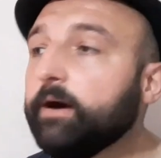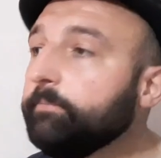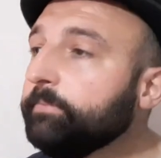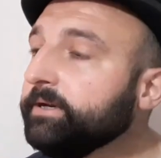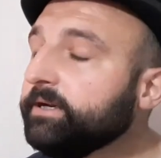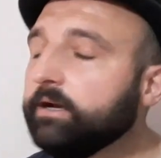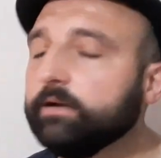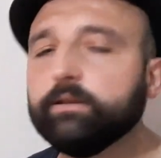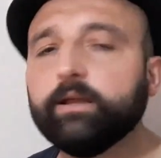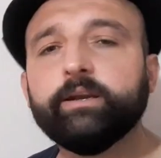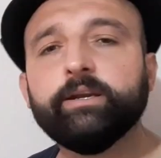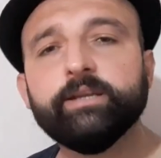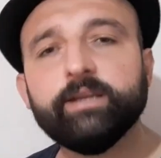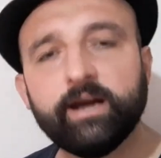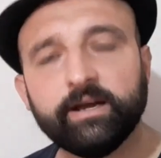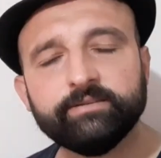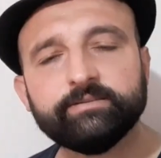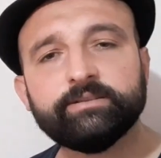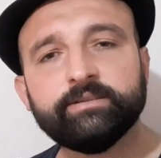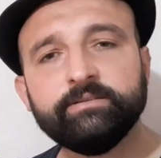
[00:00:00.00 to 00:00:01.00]
fabrikaları
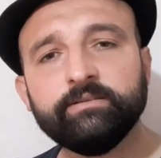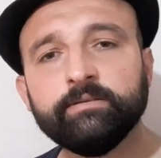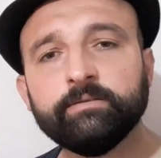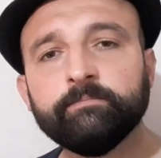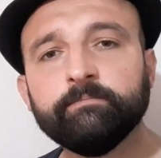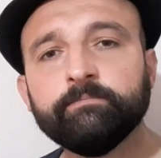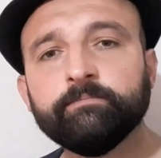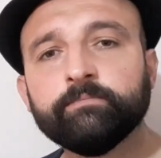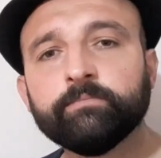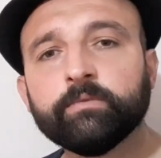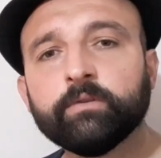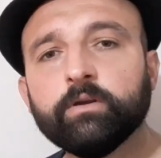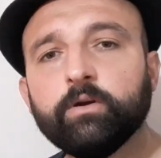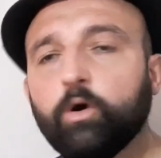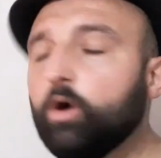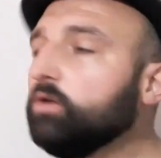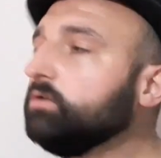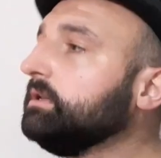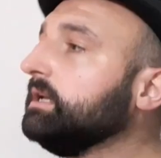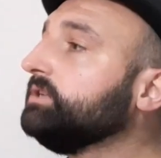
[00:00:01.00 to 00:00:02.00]
yansın
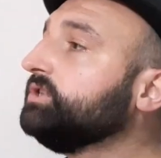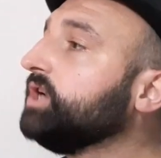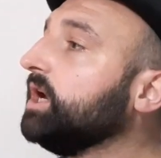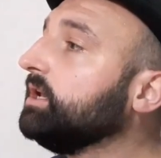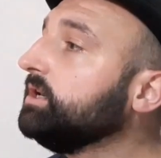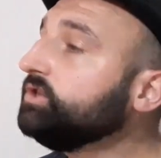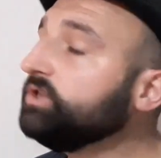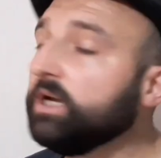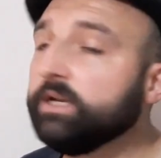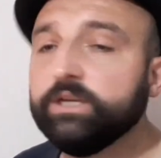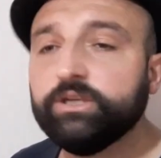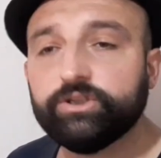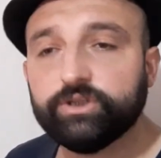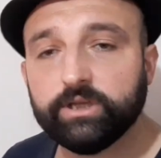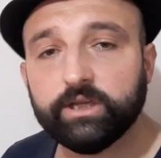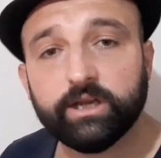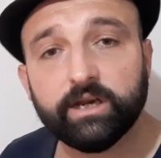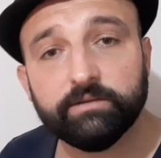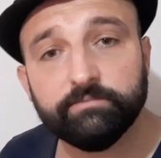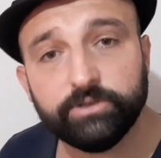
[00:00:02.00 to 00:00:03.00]
Orada çalışan
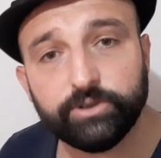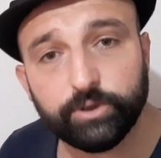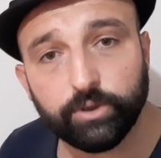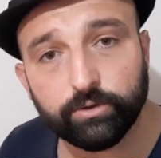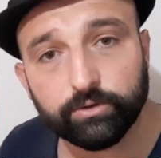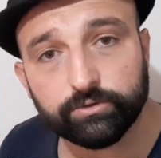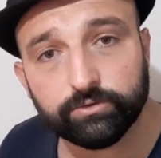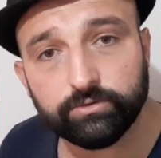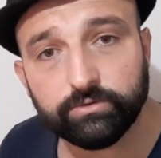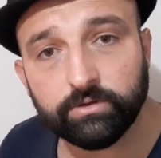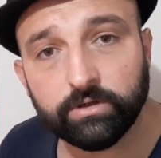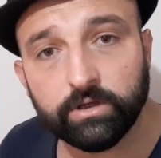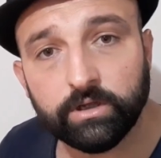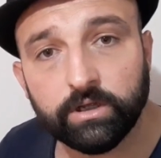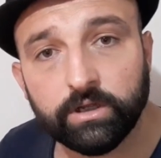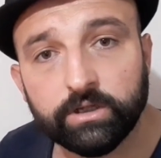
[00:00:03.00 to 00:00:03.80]
işçilere bir şey olsun